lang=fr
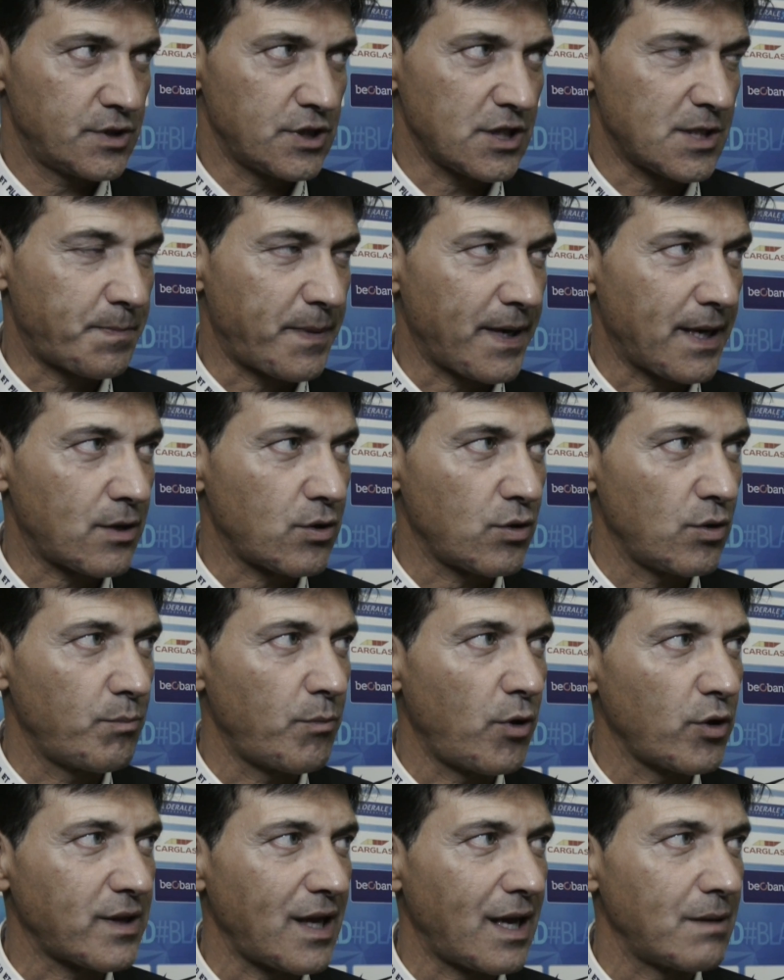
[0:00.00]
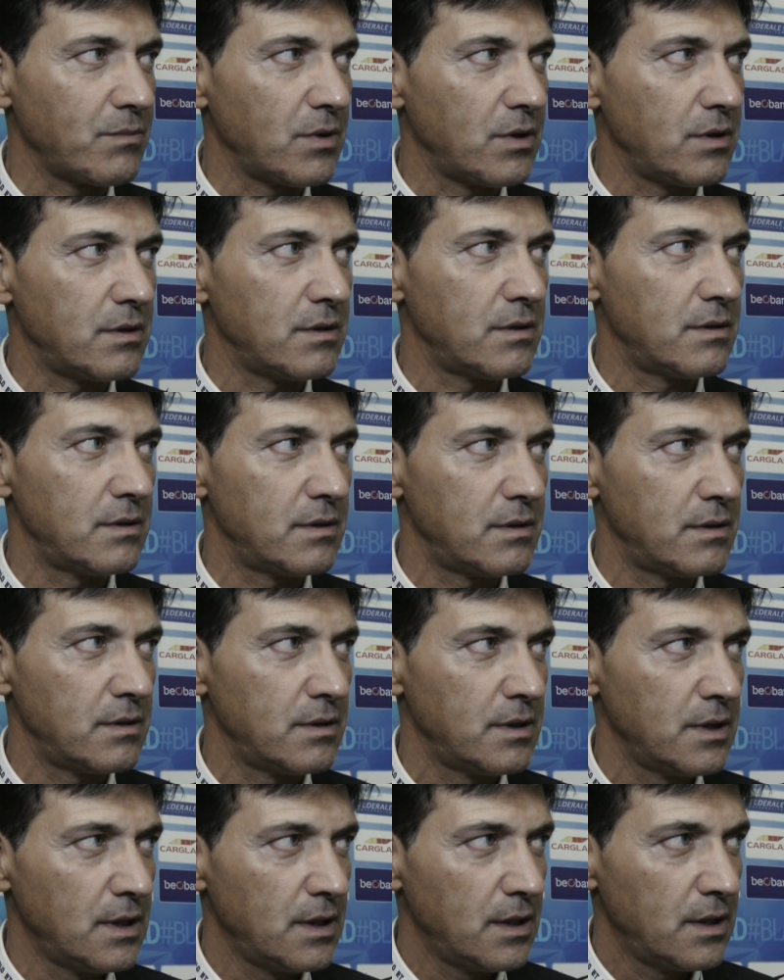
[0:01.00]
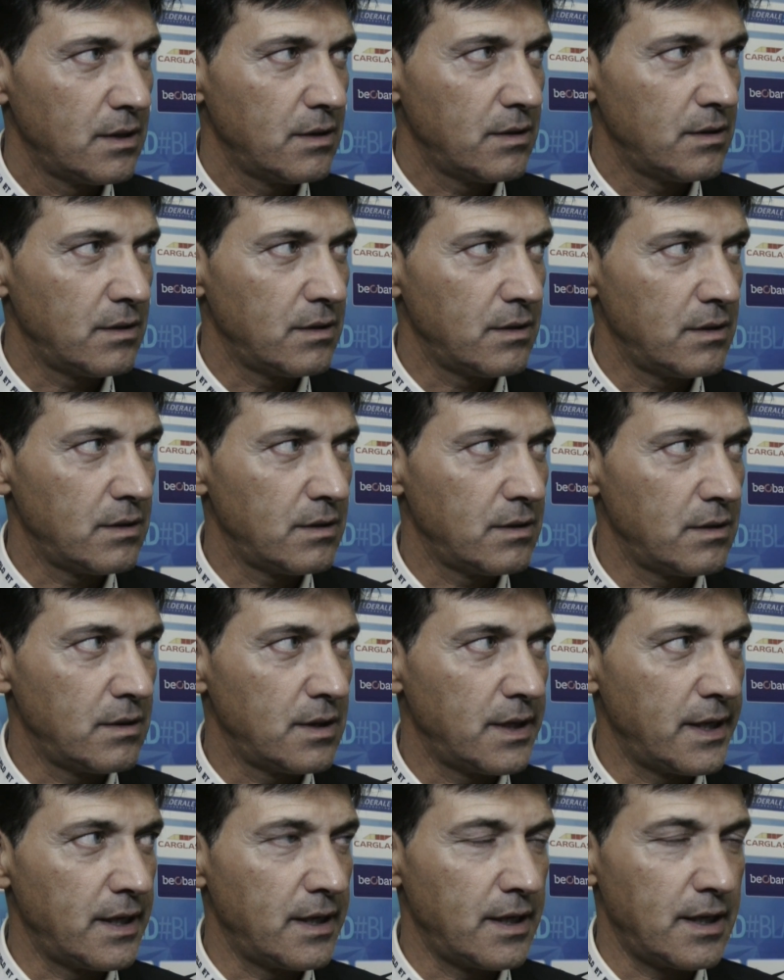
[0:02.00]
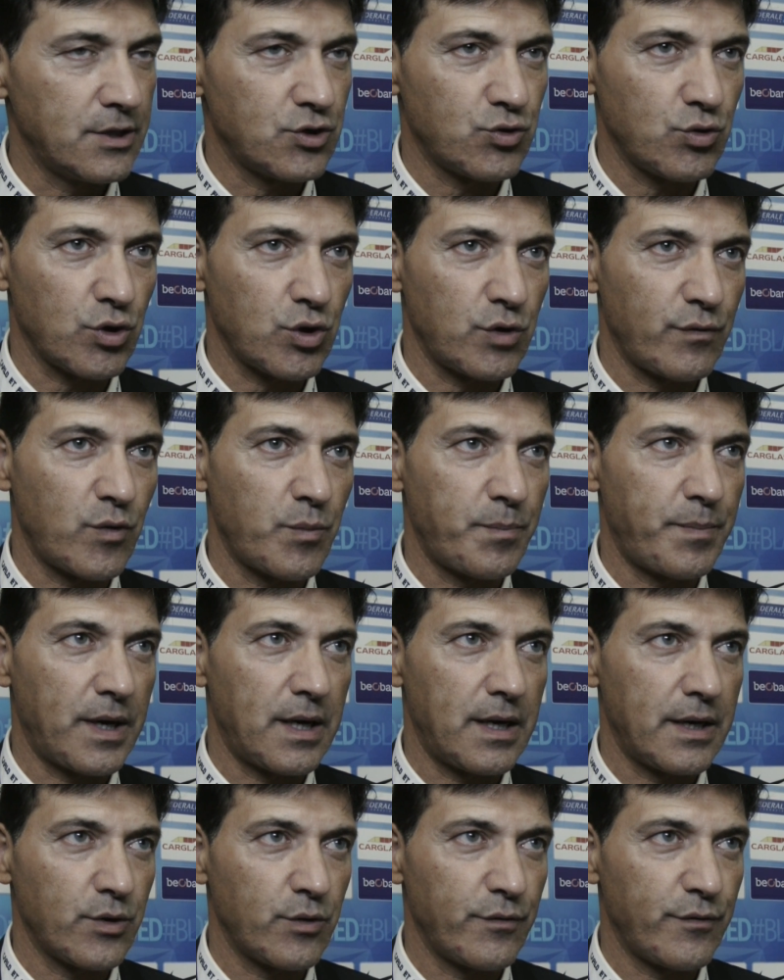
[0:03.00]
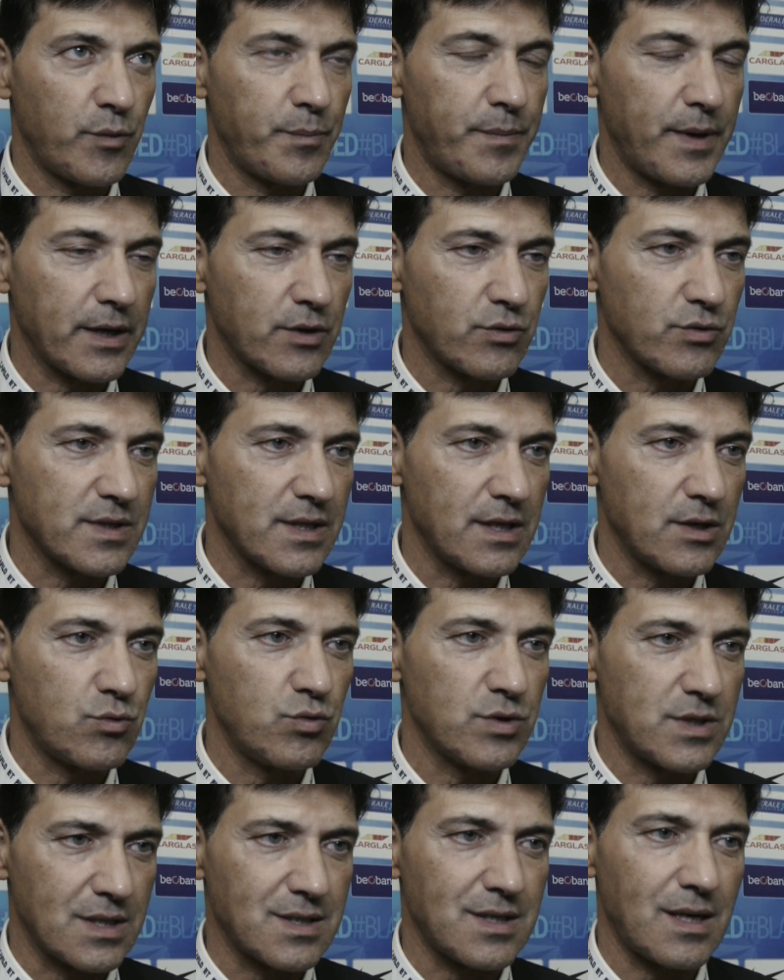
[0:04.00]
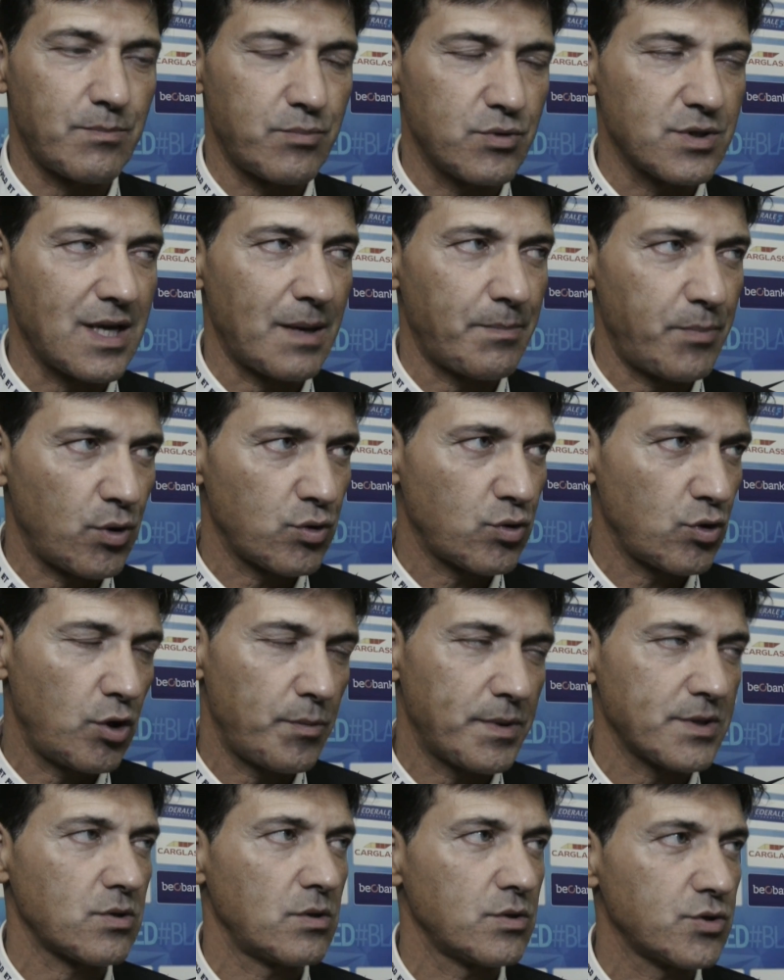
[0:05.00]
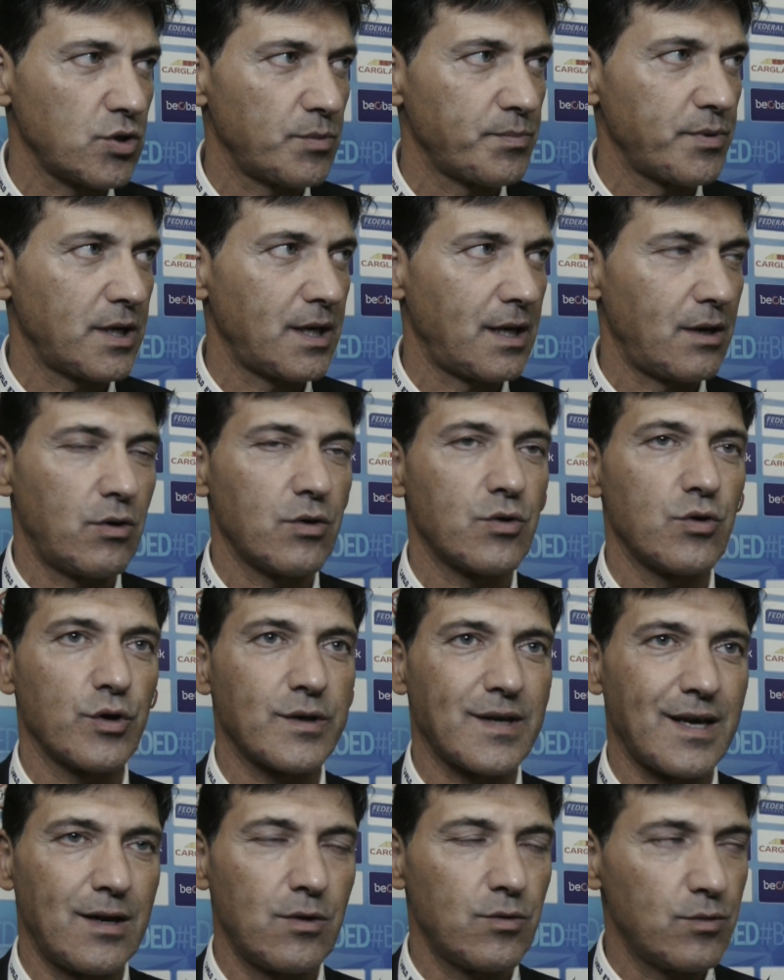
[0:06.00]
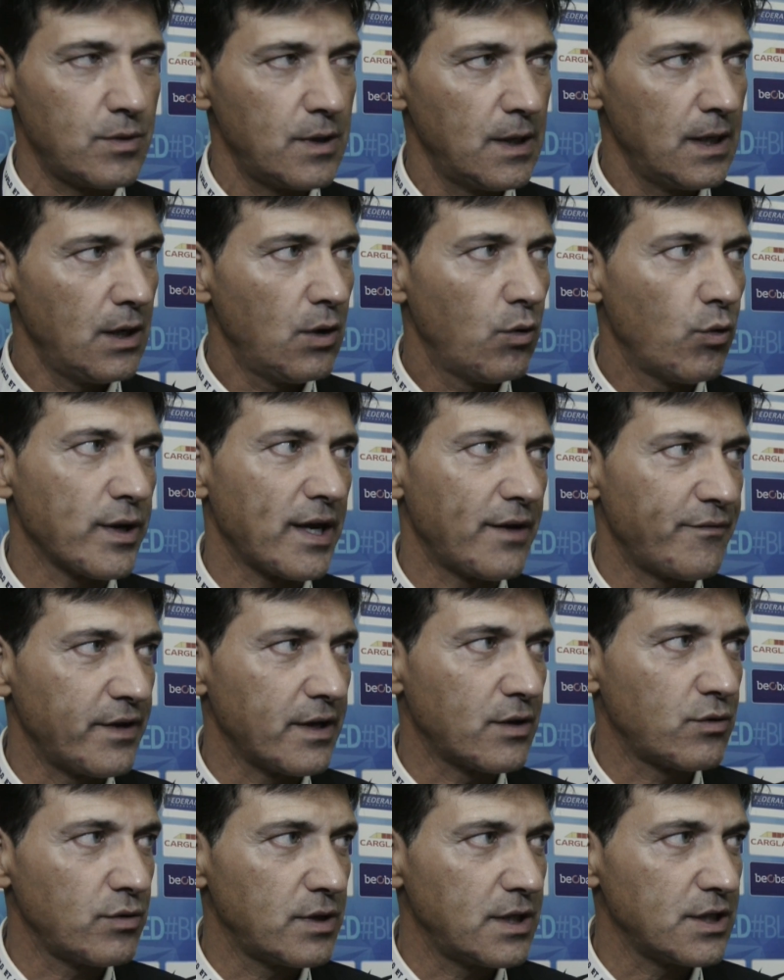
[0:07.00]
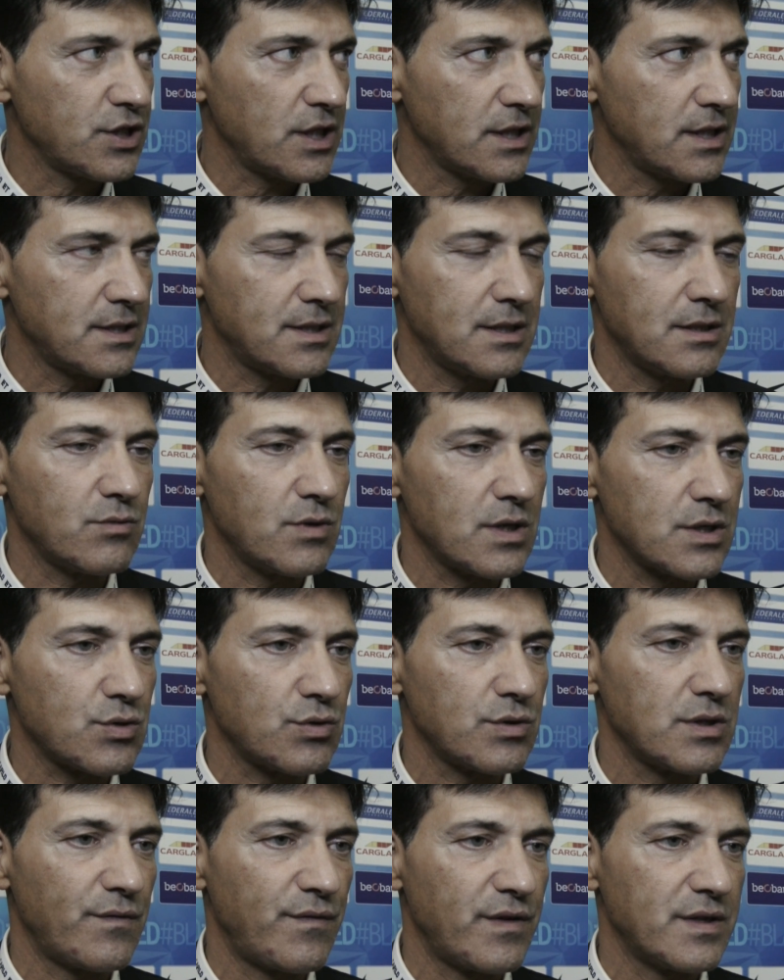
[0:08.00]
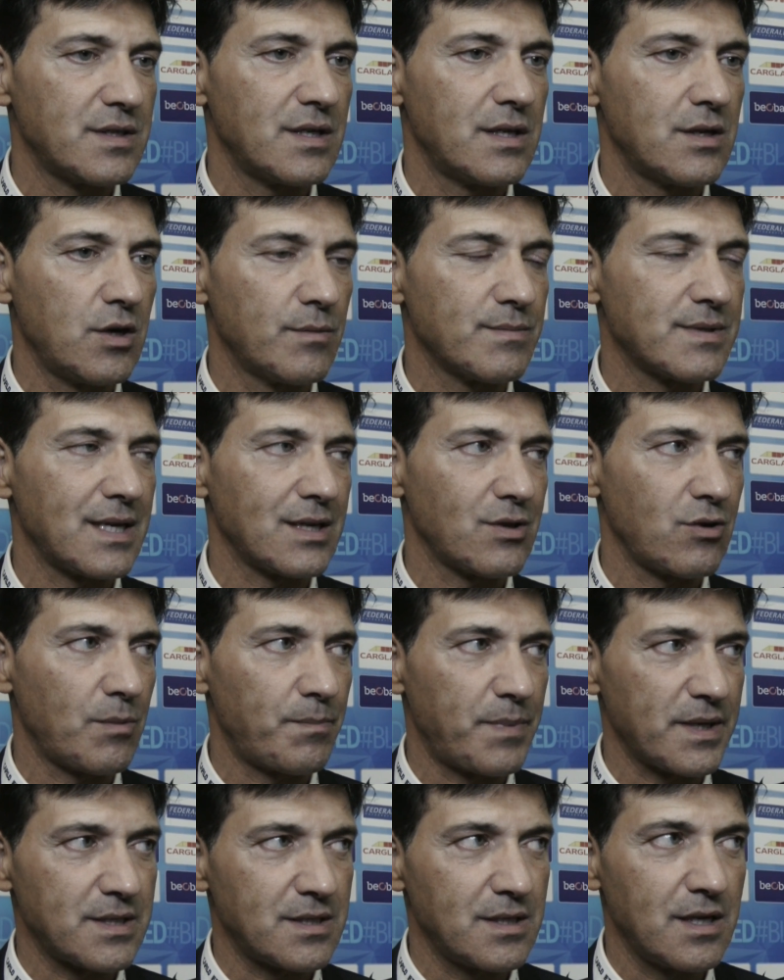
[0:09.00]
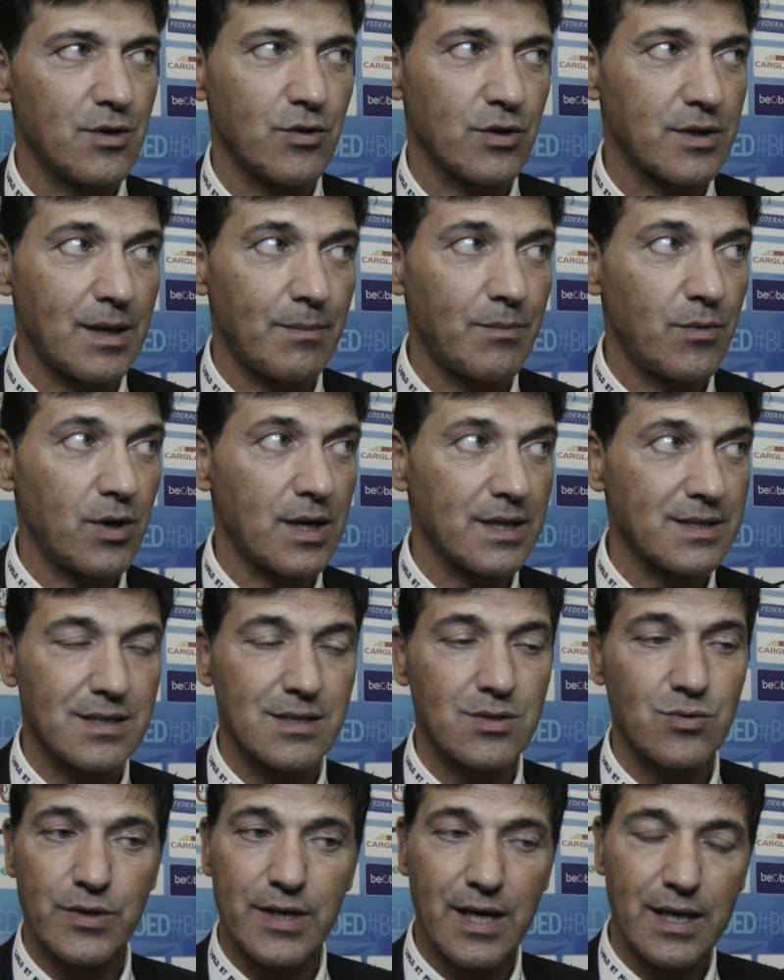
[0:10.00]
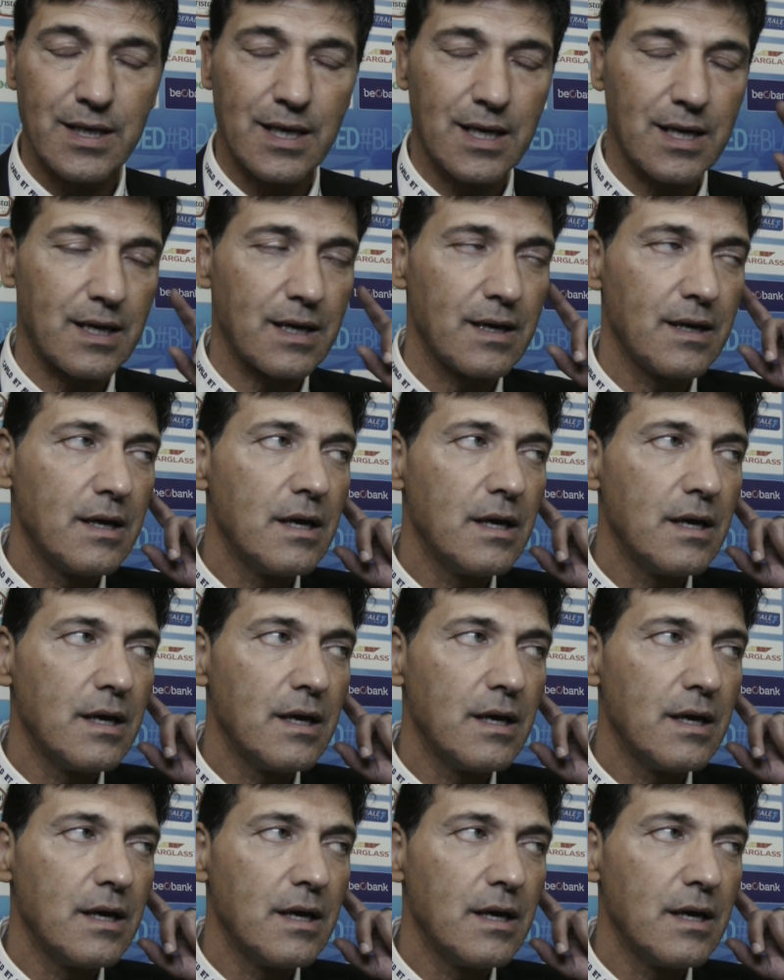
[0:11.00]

j'espère que mentalement, les, joueurs ne vont, pas, ne vont pas accuser le coup. C'est ça le plus important parce que le championnat est encore très long. On a vécu déjà des situations difficiles comme ça dans le passé, notamment la saison dernière.